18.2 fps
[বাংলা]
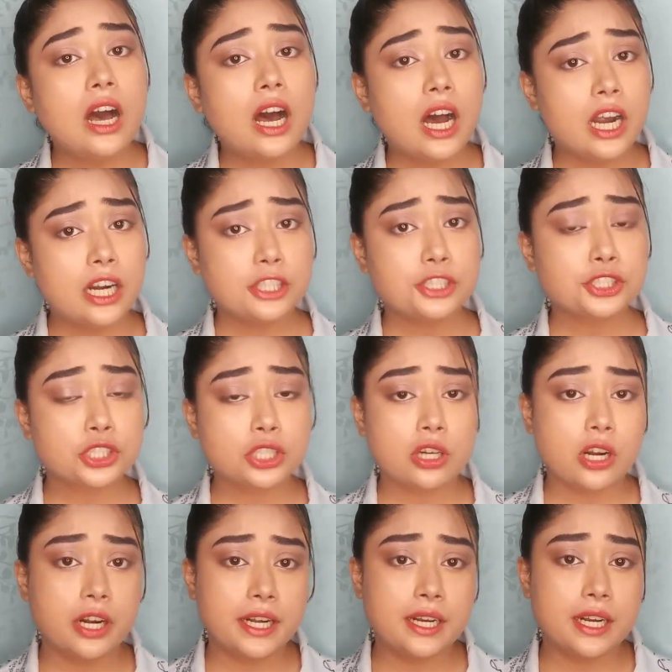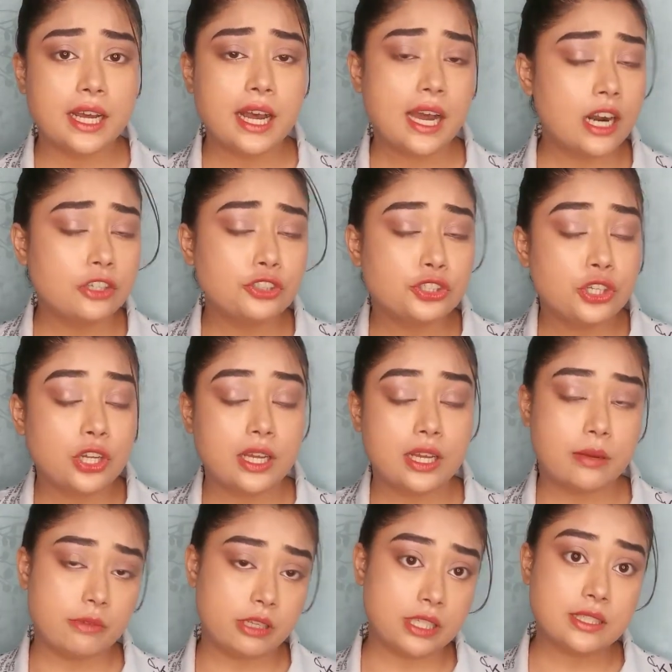হার্শ করে না হার্শ
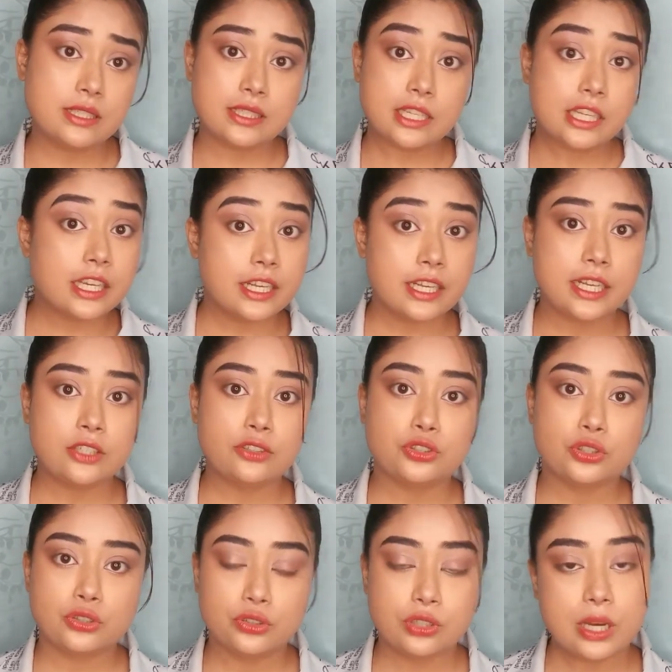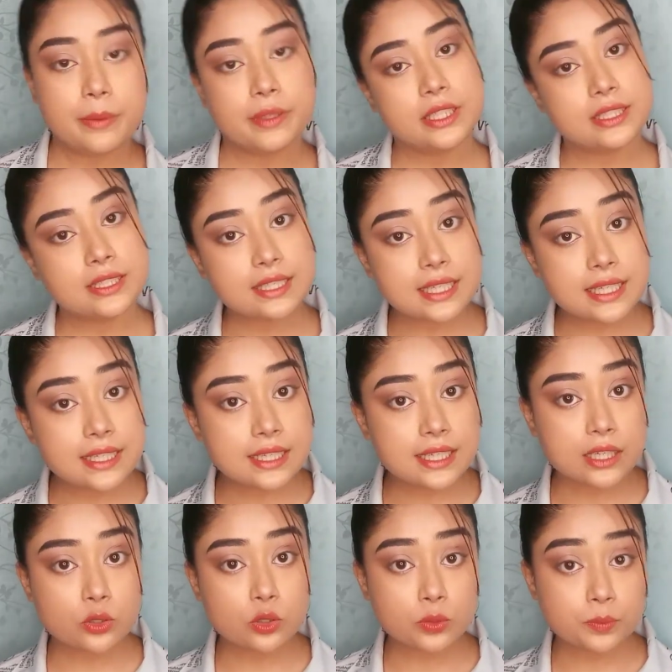নয় আমাদের স্কিনের জন্য আমাদের
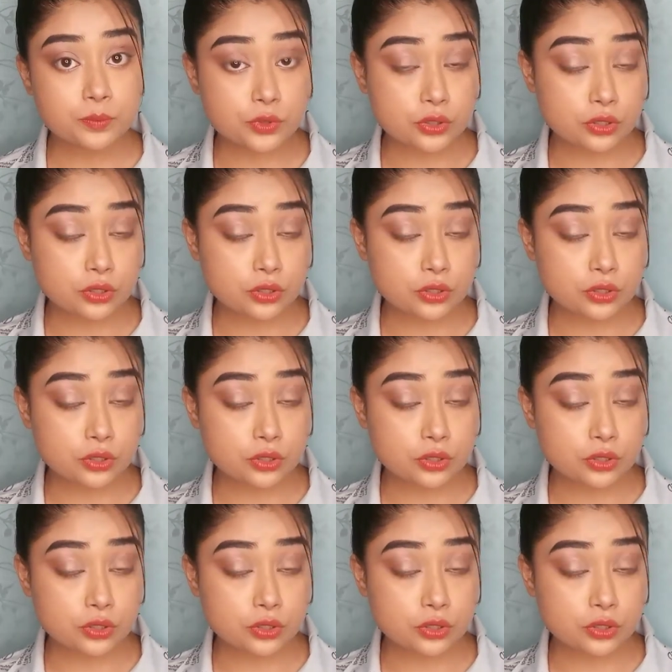স্কিনকে খুব